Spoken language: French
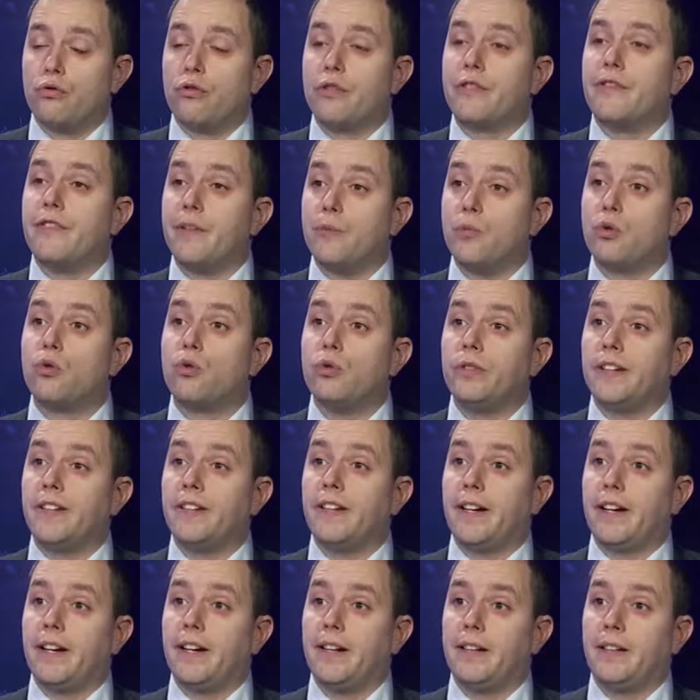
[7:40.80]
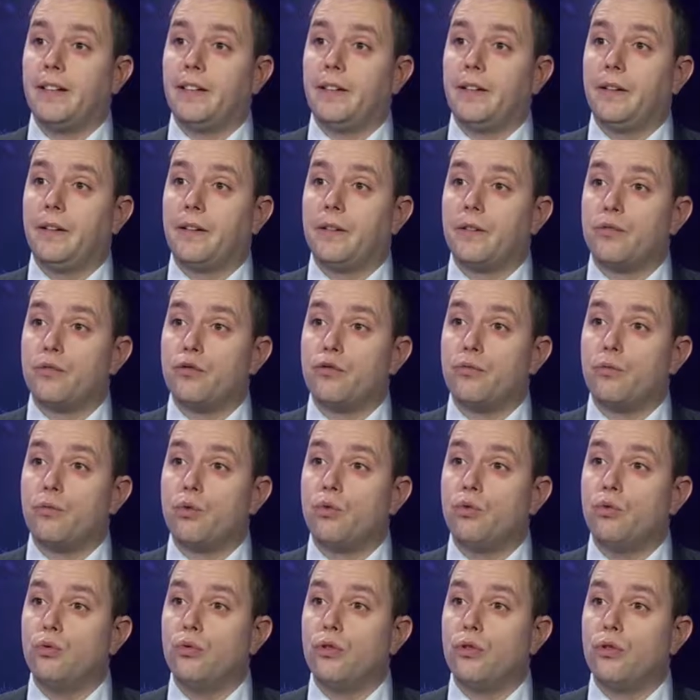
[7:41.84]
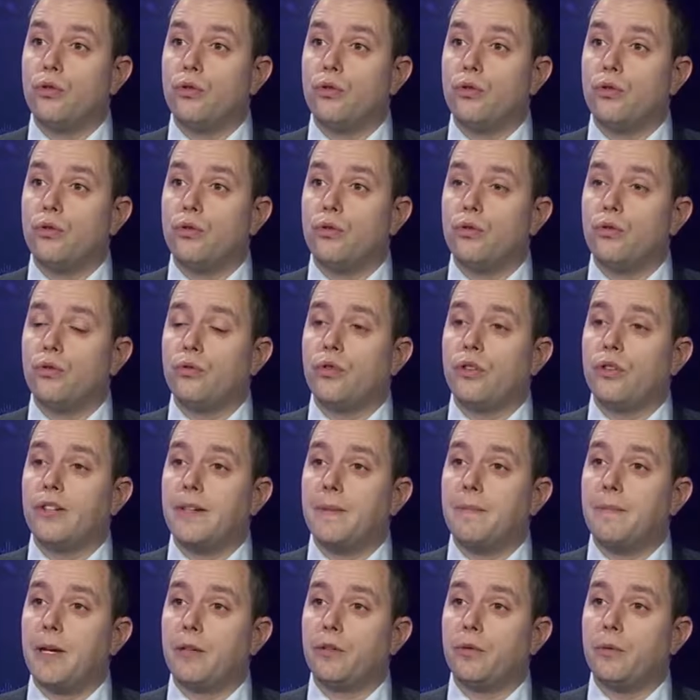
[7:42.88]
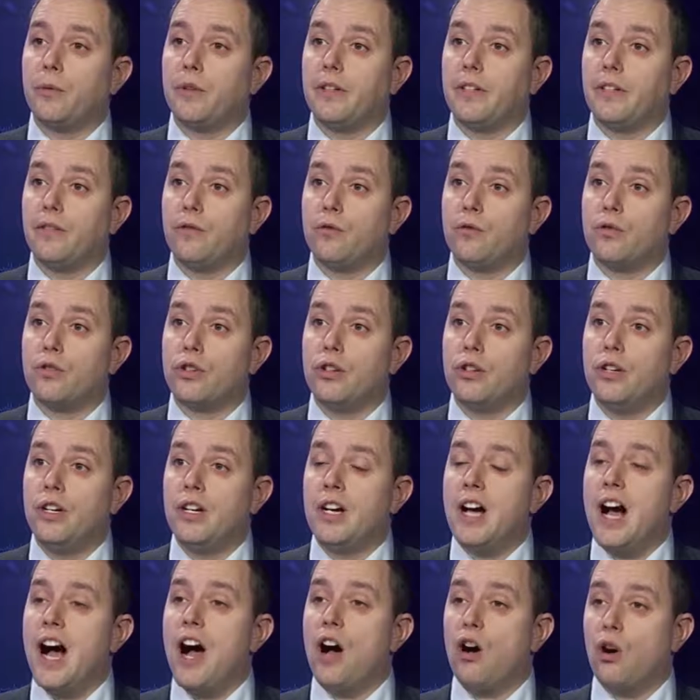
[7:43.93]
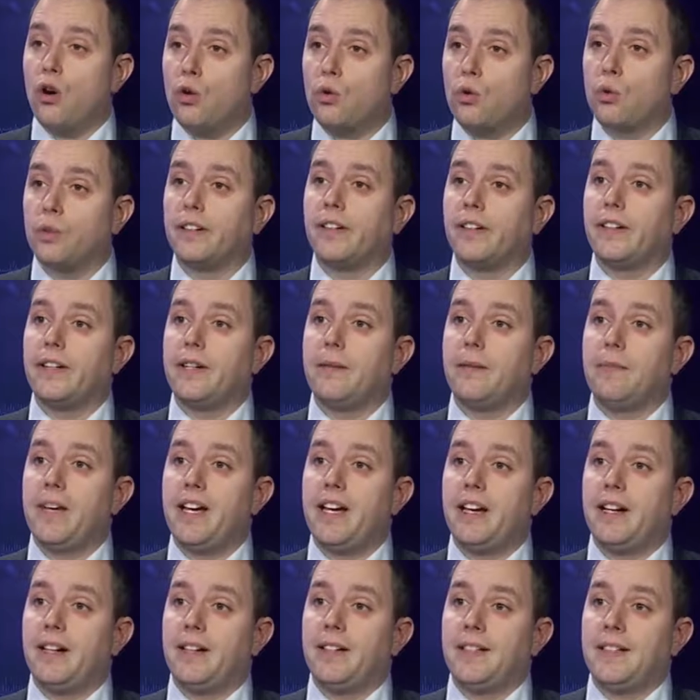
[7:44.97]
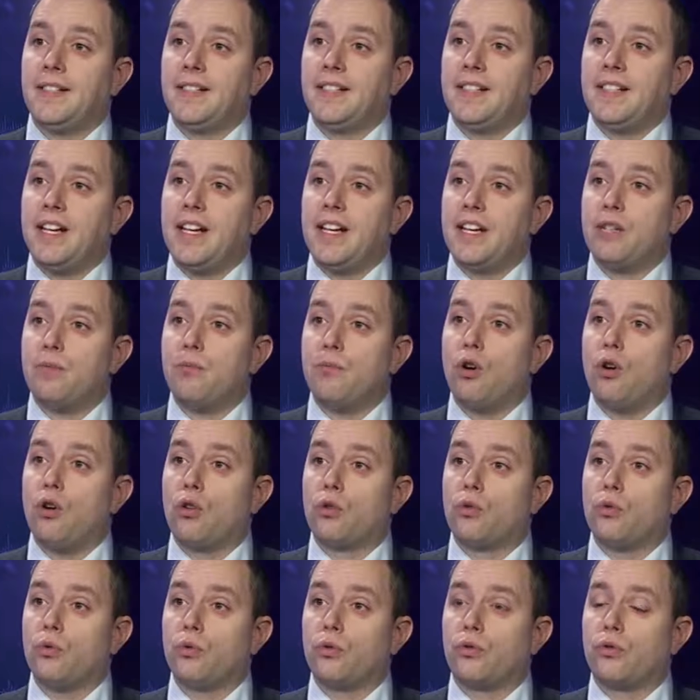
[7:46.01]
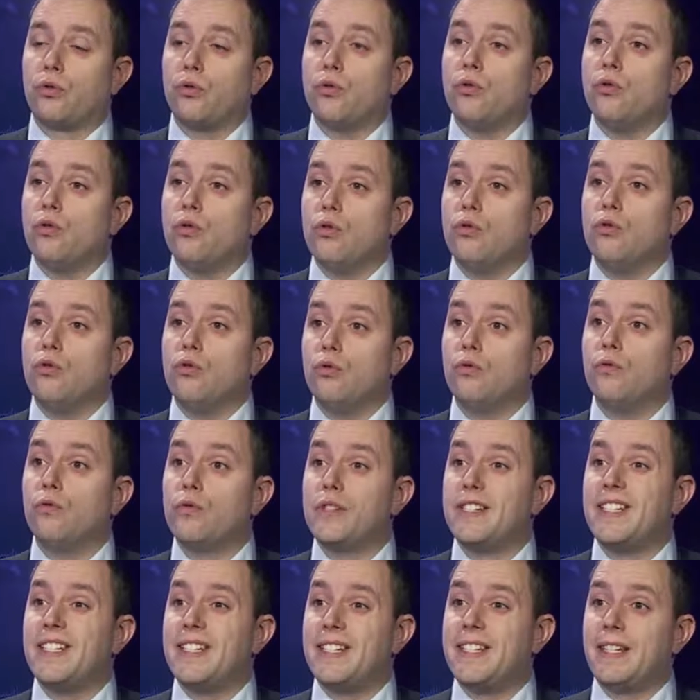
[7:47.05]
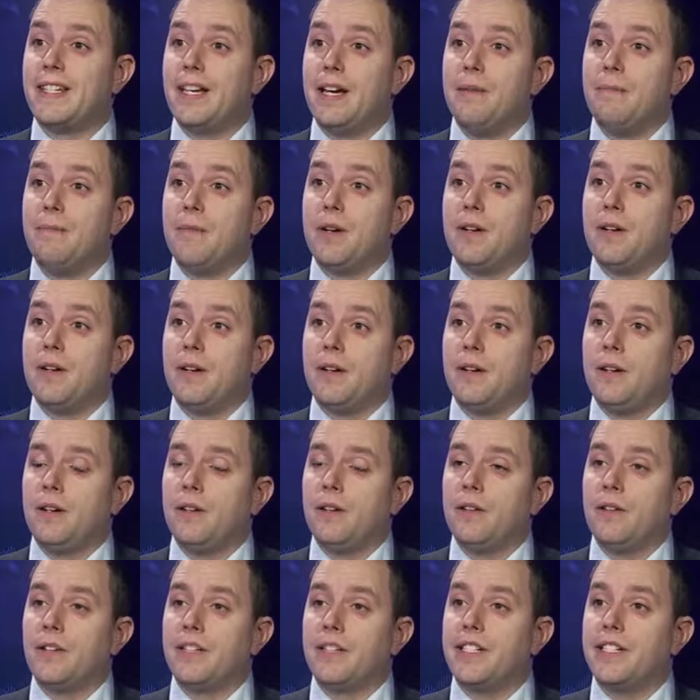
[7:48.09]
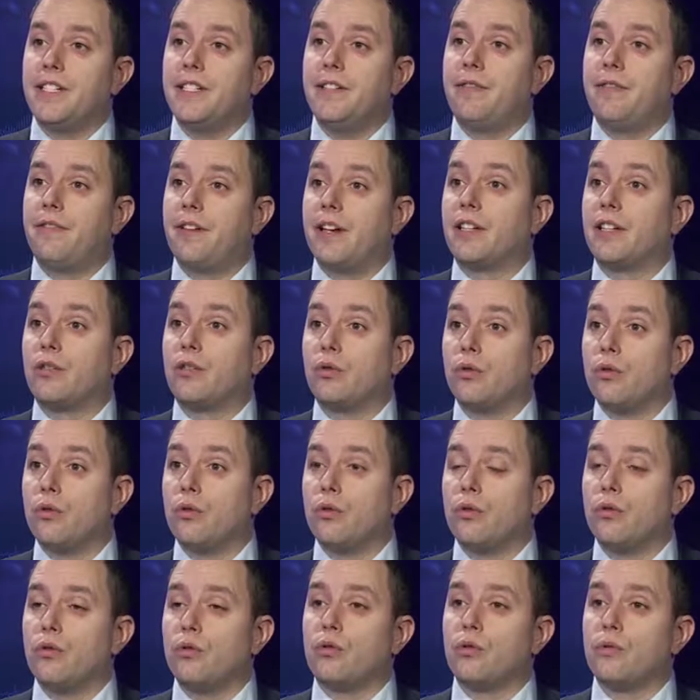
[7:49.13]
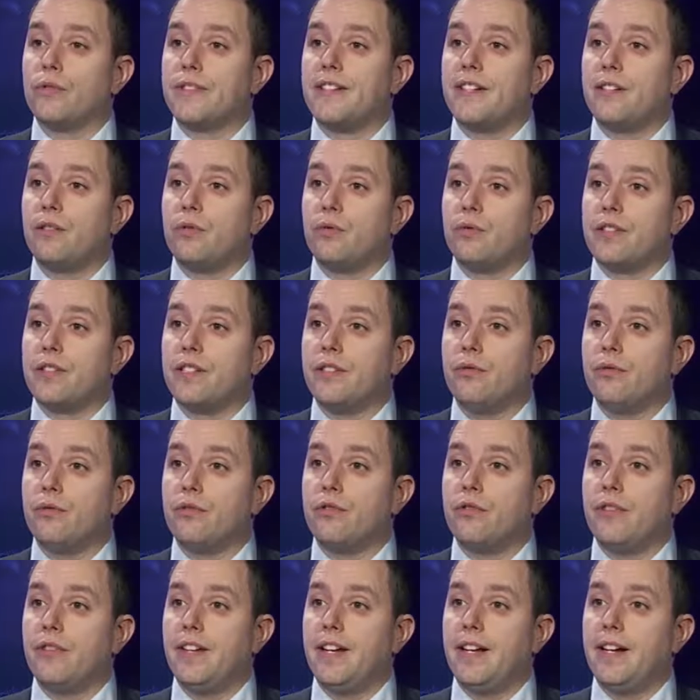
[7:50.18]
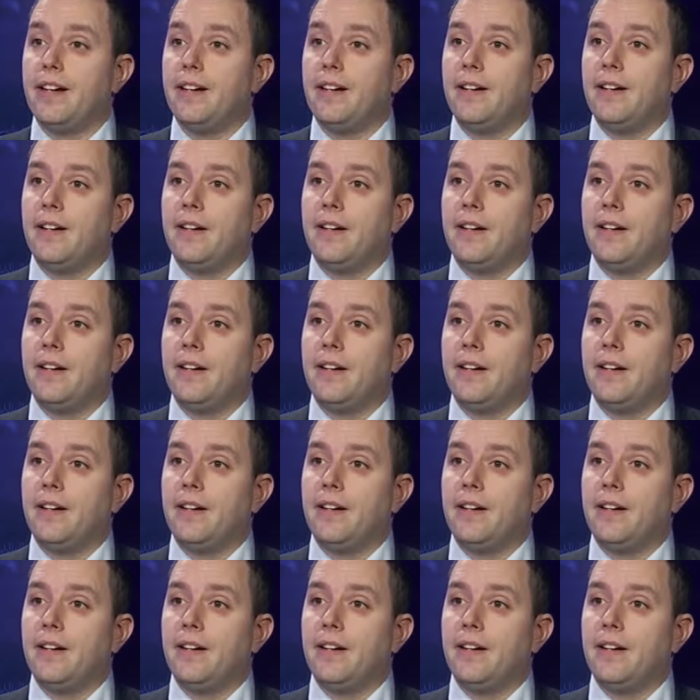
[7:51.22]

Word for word: fais beaucoup de terrain, euh, je suis beaucoup dans le, dans le département des Vosges à rencontrer les maires, et je me rends compte que le nouveau système euh, qui fait que euh, le Conseil constitutionnel